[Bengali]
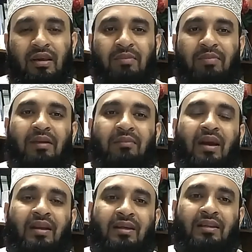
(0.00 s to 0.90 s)
এই
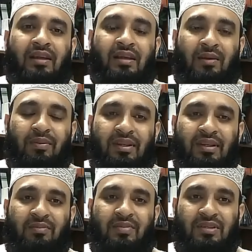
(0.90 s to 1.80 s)
ব্যাকবাইটিং থেকে আমাদেরকে